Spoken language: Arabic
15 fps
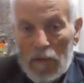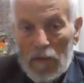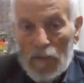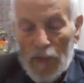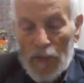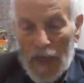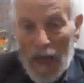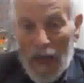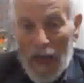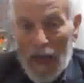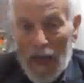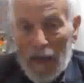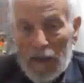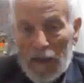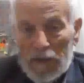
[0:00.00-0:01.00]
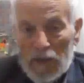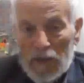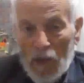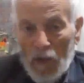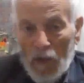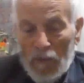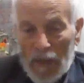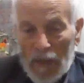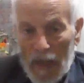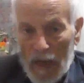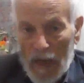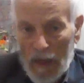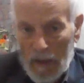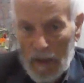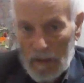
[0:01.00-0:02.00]
فيها نوع من
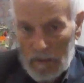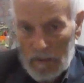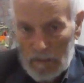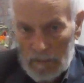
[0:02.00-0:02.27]
ال...